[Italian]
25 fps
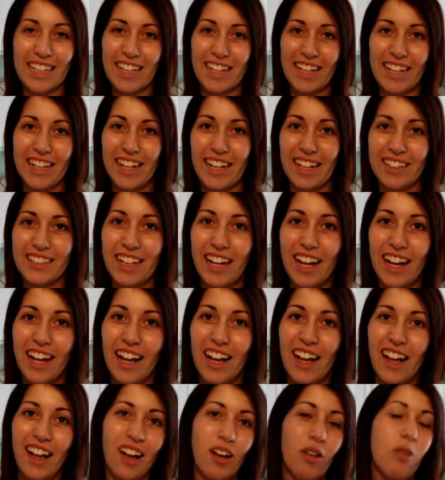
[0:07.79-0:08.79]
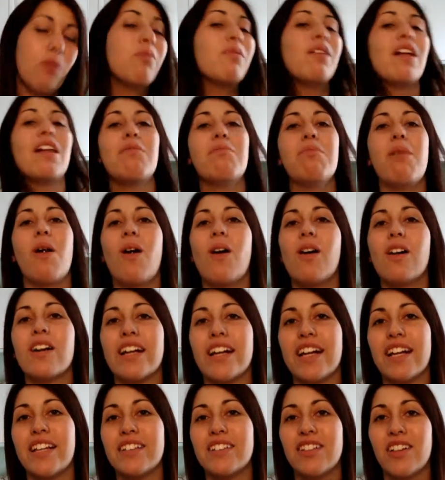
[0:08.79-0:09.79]
Era da un bel po'
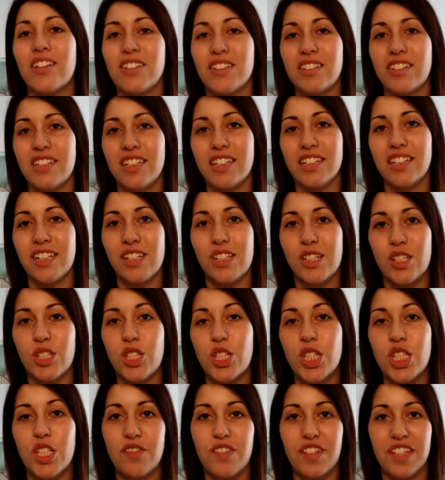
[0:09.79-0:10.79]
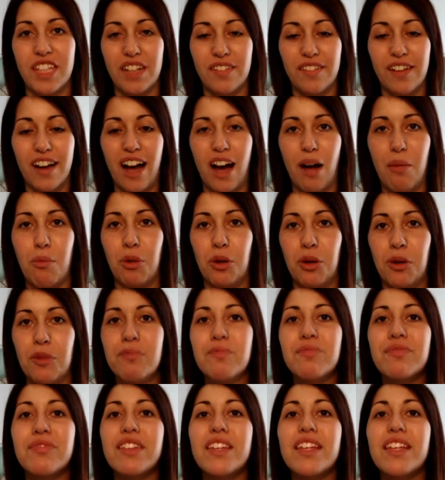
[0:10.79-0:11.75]
che non, eh, ci vedavamo